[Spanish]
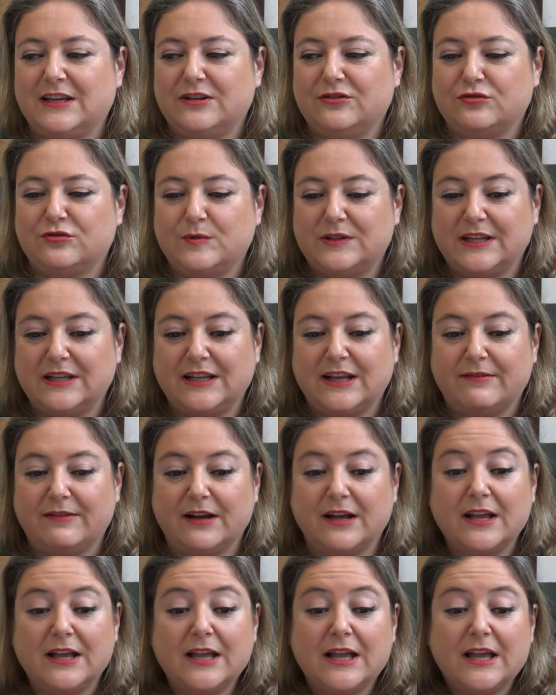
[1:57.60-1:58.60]
que nos
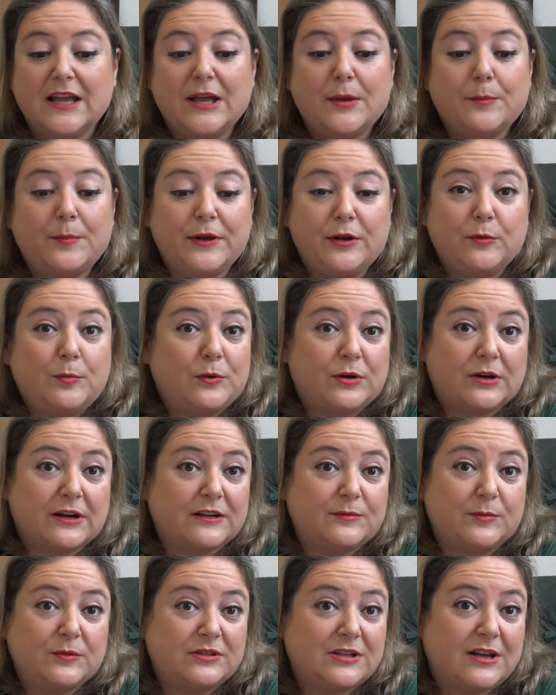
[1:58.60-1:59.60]
visitaba. Pero por
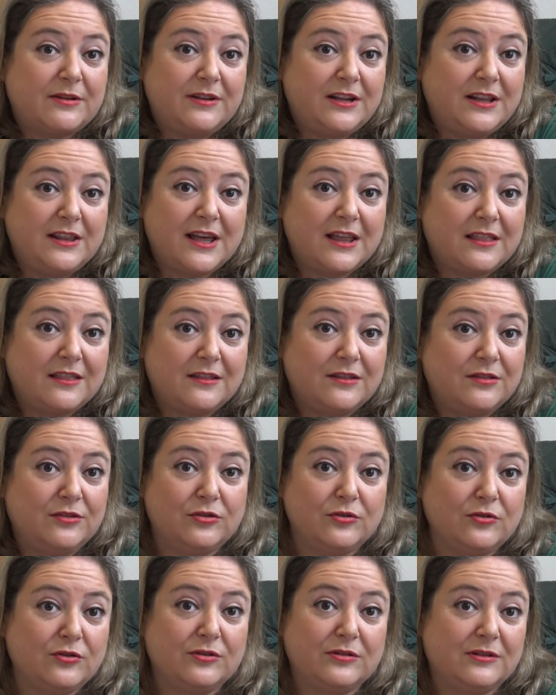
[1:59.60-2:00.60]
responsabilidad
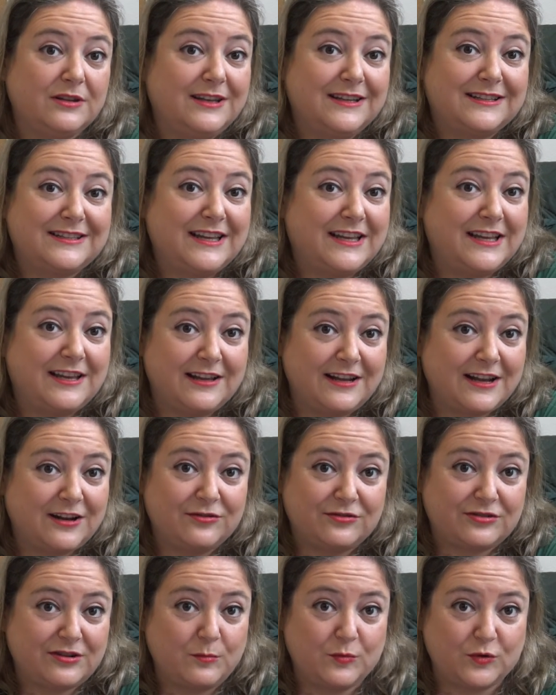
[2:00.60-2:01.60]
ni siquiera
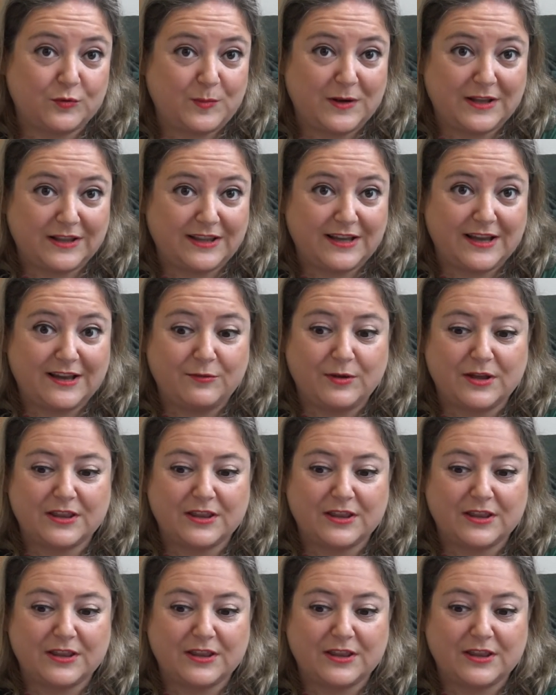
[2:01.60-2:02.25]
nos hemos planteado